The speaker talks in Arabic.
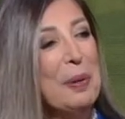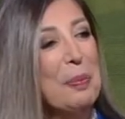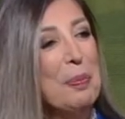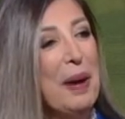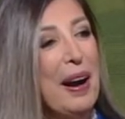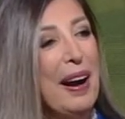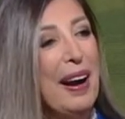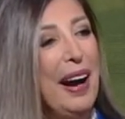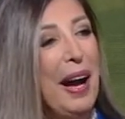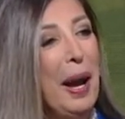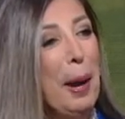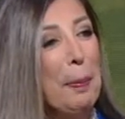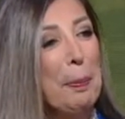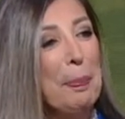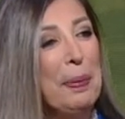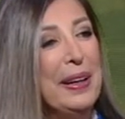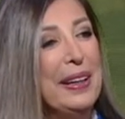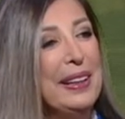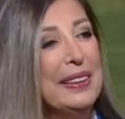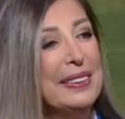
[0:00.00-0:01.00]
بقى
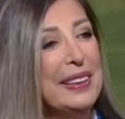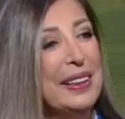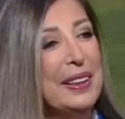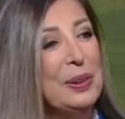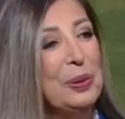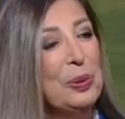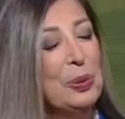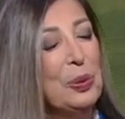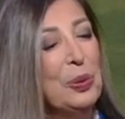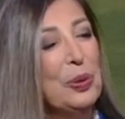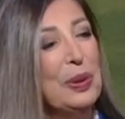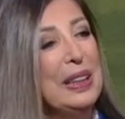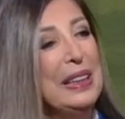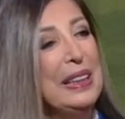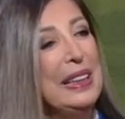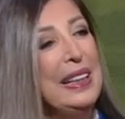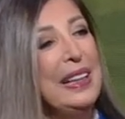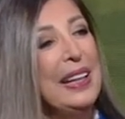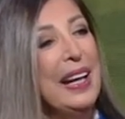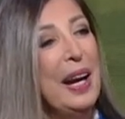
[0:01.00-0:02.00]
حبيت انه
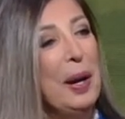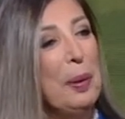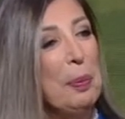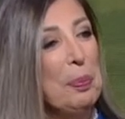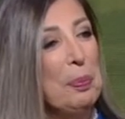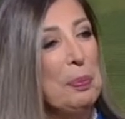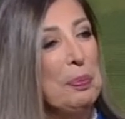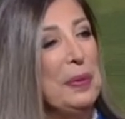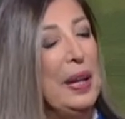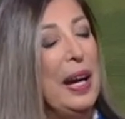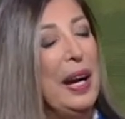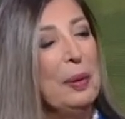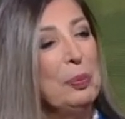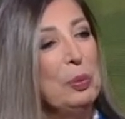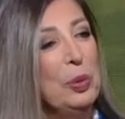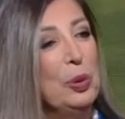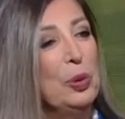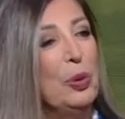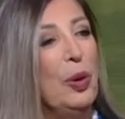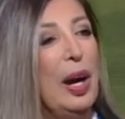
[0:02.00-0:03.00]
اللي عم
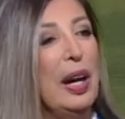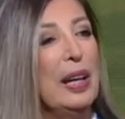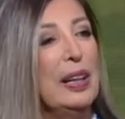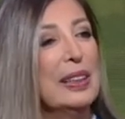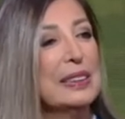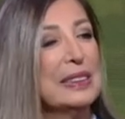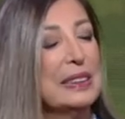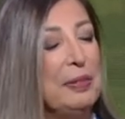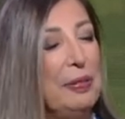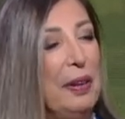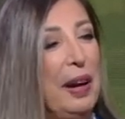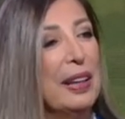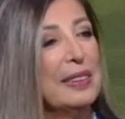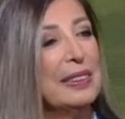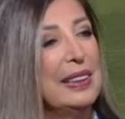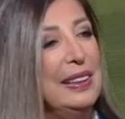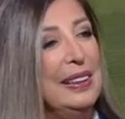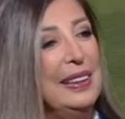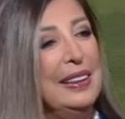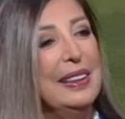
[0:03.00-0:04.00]
نعمله على صفحات
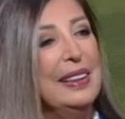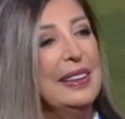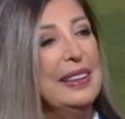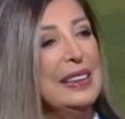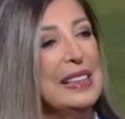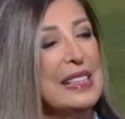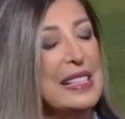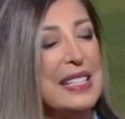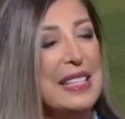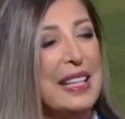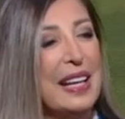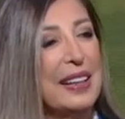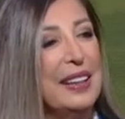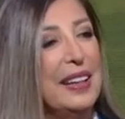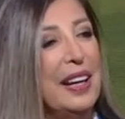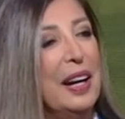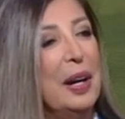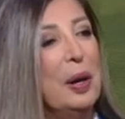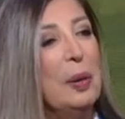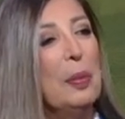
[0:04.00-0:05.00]

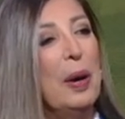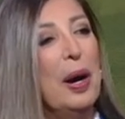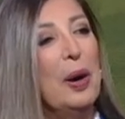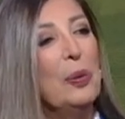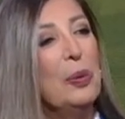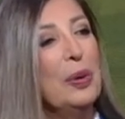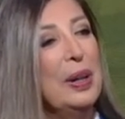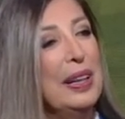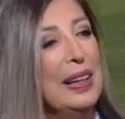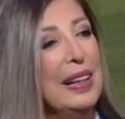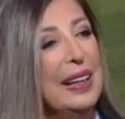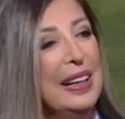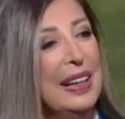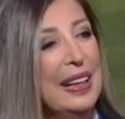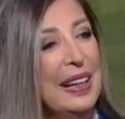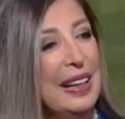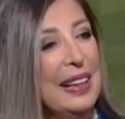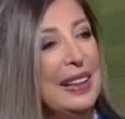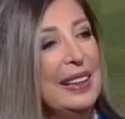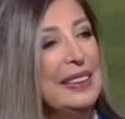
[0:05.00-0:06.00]
الانستغرام او
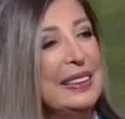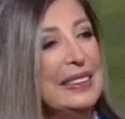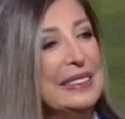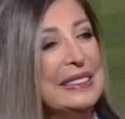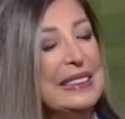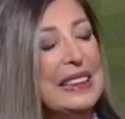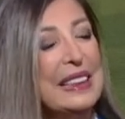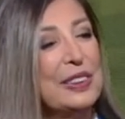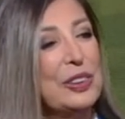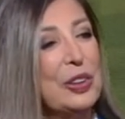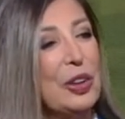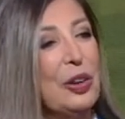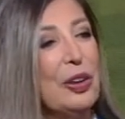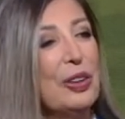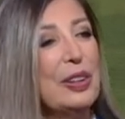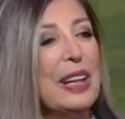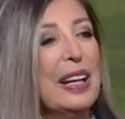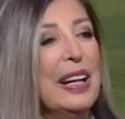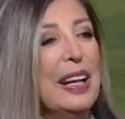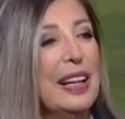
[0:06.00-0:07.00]
التيك
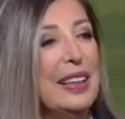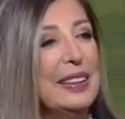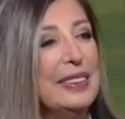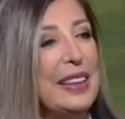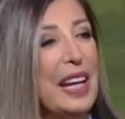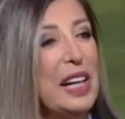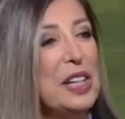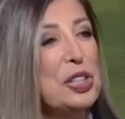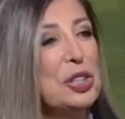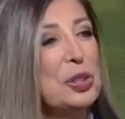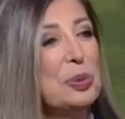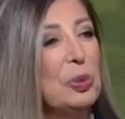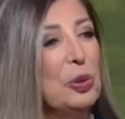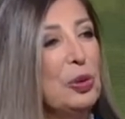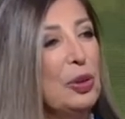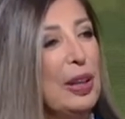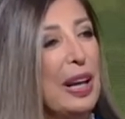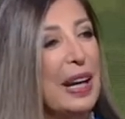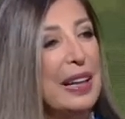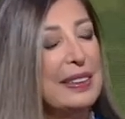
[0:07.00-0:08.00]
توك
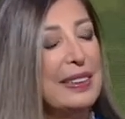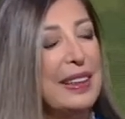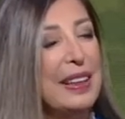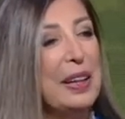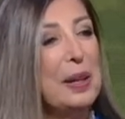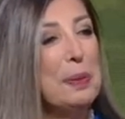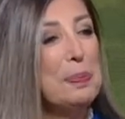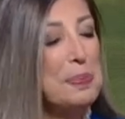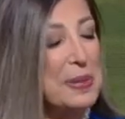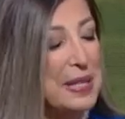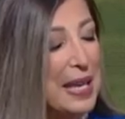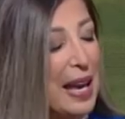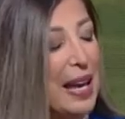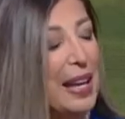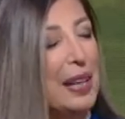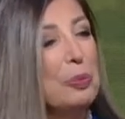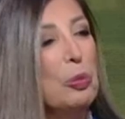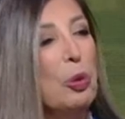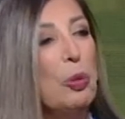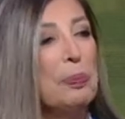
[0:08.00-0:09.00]
نترجمه لكتاب
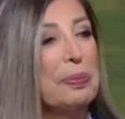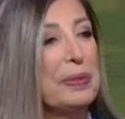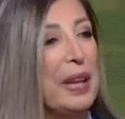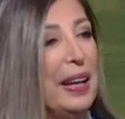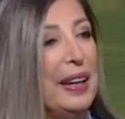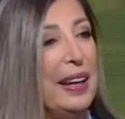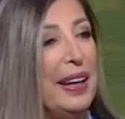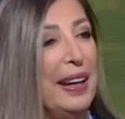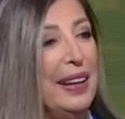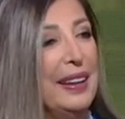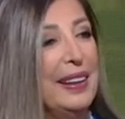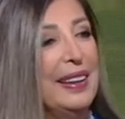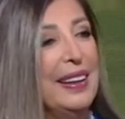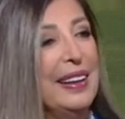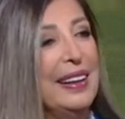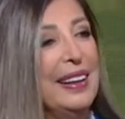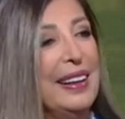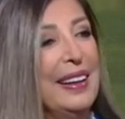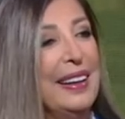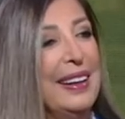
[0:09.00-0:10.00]
سهل ممتنع
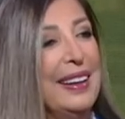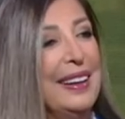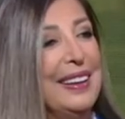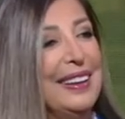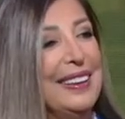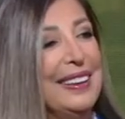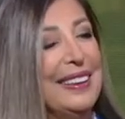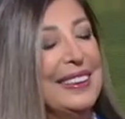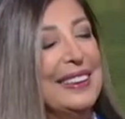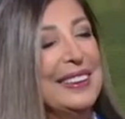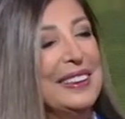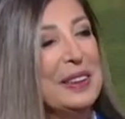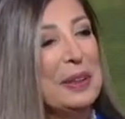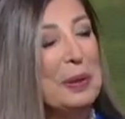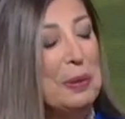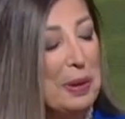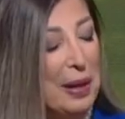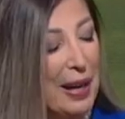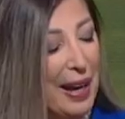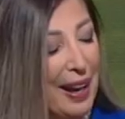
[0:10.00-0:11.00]
حلو
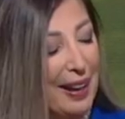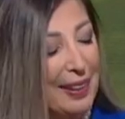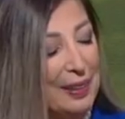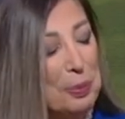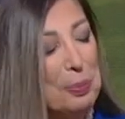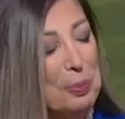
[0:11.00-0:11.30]
آه